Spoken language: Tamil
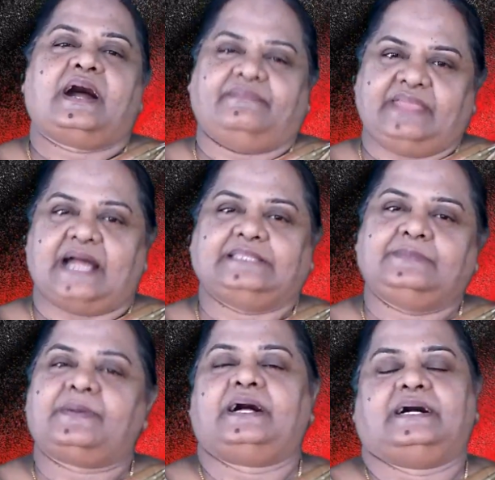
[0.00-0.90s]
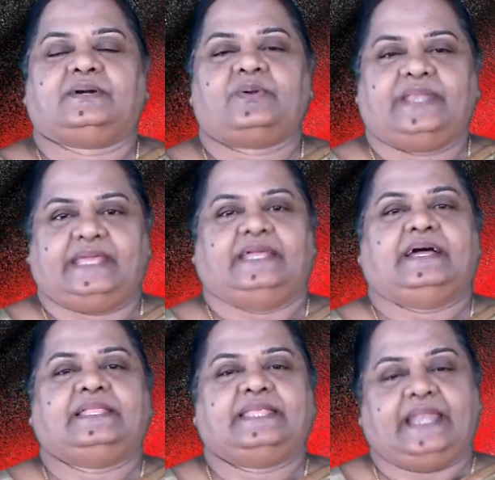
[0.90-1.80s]
ஆவி ஆத்மா கொண்ட
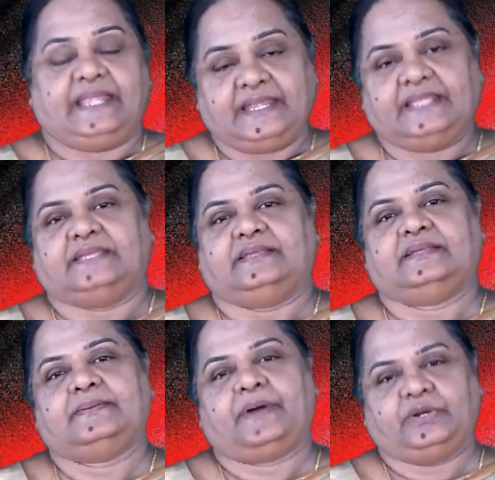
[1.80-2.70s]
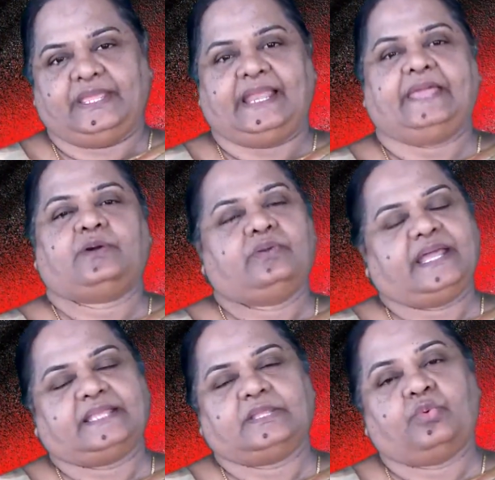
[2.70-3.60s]
அந்த ரெண்டு பகுதிகளை
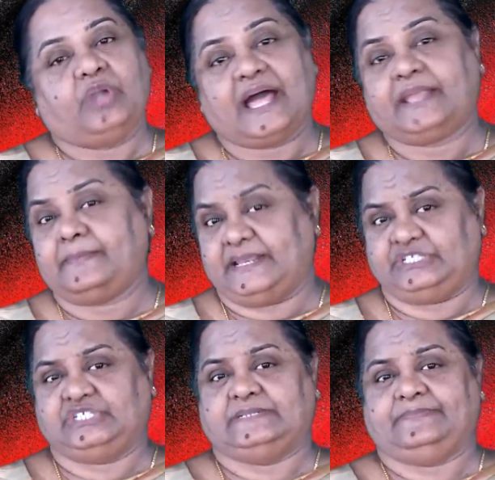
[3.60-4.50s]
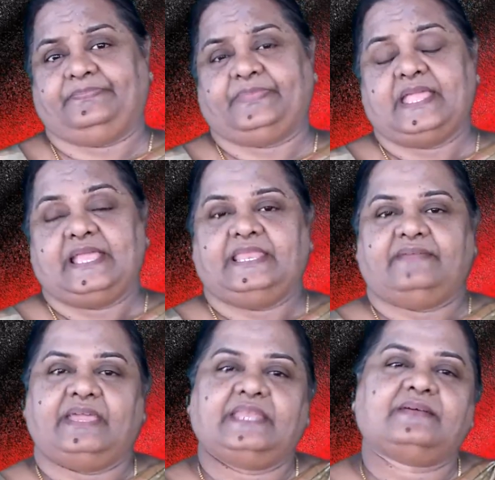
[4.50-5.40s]
கொண்ட அந்த உள்ளான மனுஷன் இதை
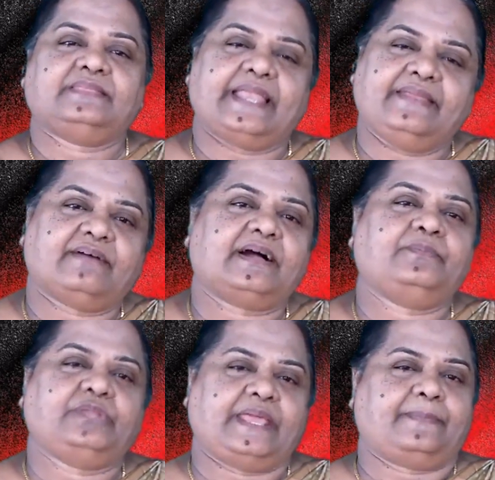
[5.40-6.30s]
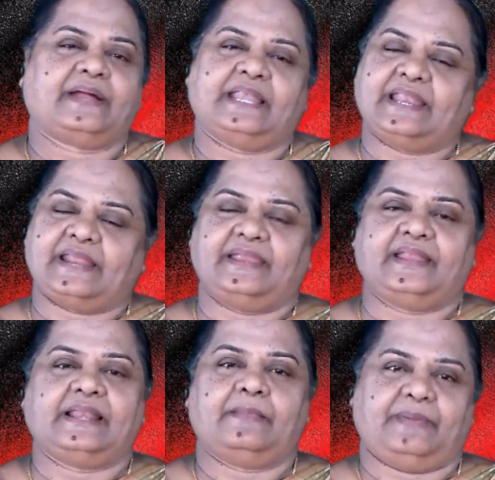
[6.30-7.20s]
வேதம் தெளிவாக புதிய பாடல நிறைய
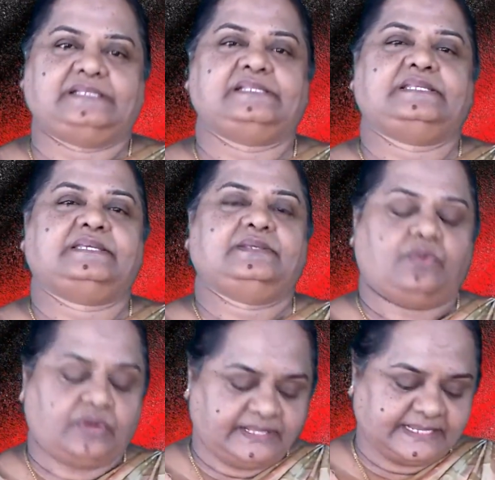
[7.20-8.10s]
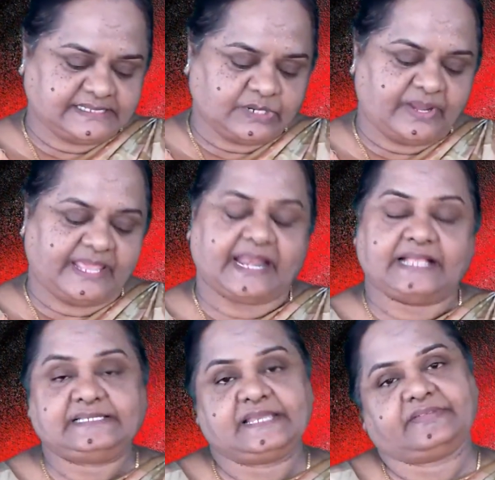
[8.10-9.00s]
இடங்களில் பேசுது ஒன்று தேசனோனிக்கிற
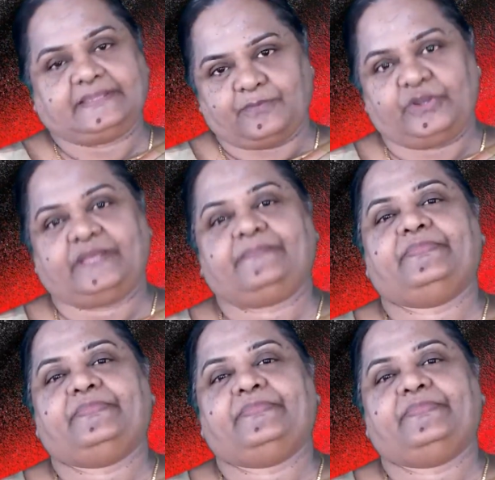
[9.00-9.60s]
அஞ்சு இருபத்தி மூணு